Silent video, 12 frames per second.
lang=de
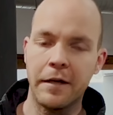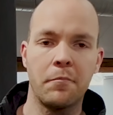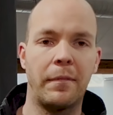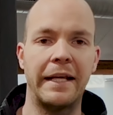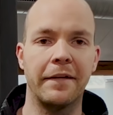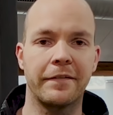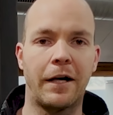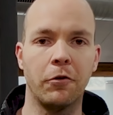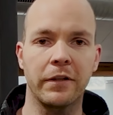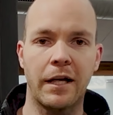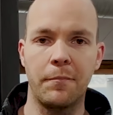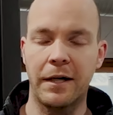meine
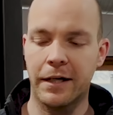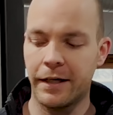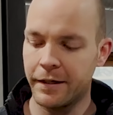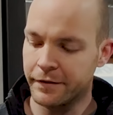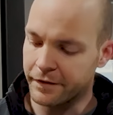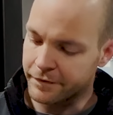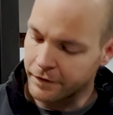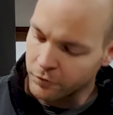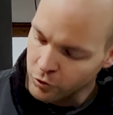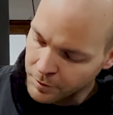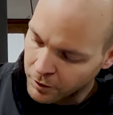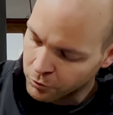Soundkamera. Das
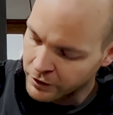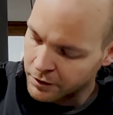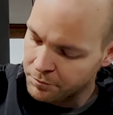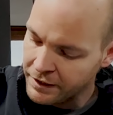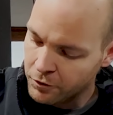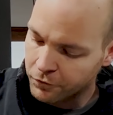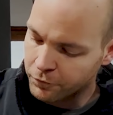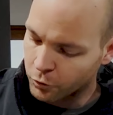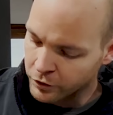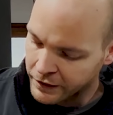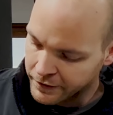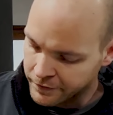sind über 100
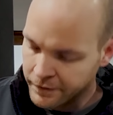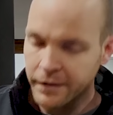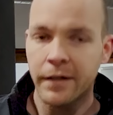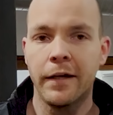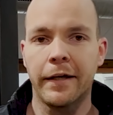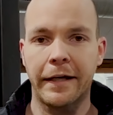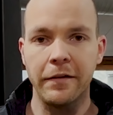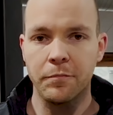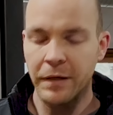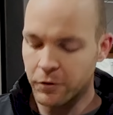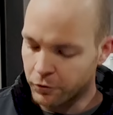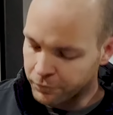Mikrofone,
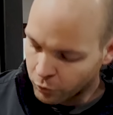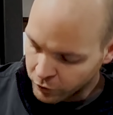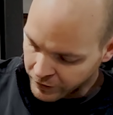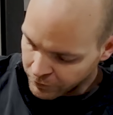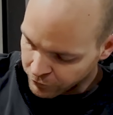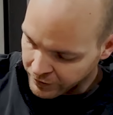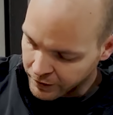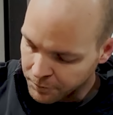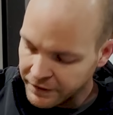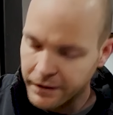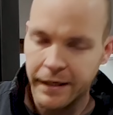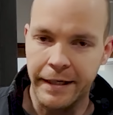Richtmikrofone und in der
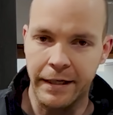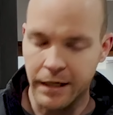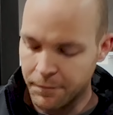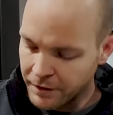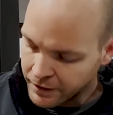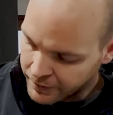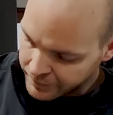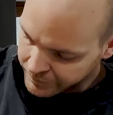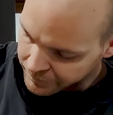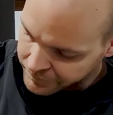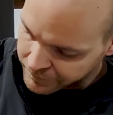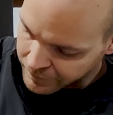Mitte eine Kamera.
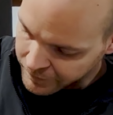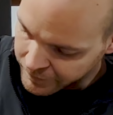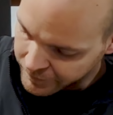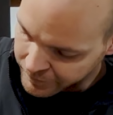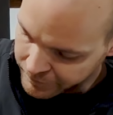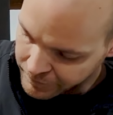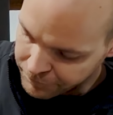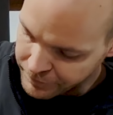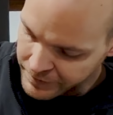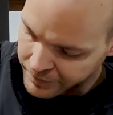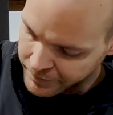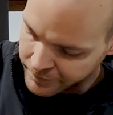Das, äh, die
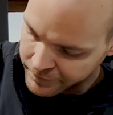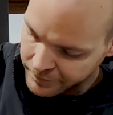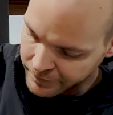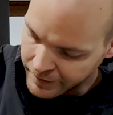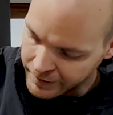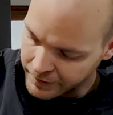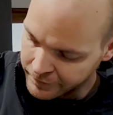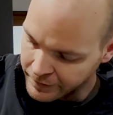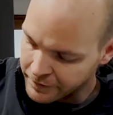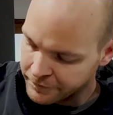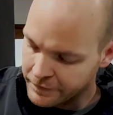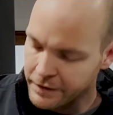vier
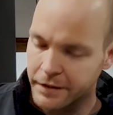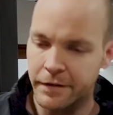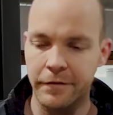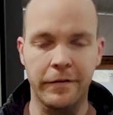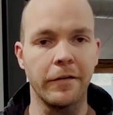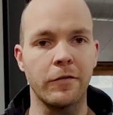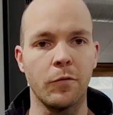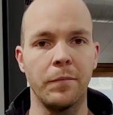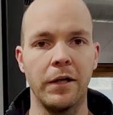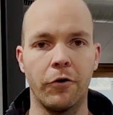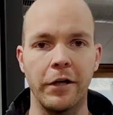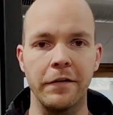LEDs hier sind zum
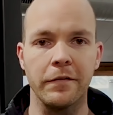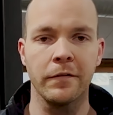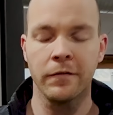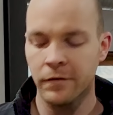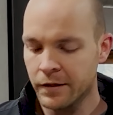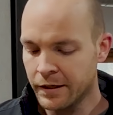Beleuchten